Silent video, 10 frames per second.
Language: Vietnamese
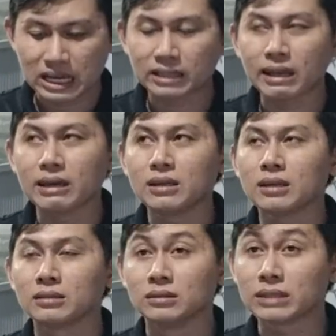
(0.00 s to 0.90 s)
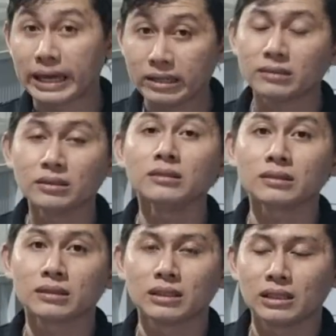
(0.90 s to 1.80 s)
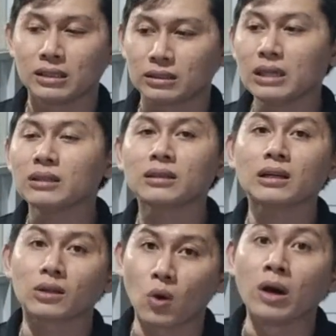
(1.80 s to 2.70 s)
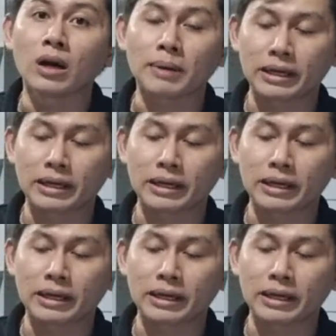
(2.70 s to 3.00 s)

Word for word: cách đây chừng nửa tháng trước, tiết nó rất là thuận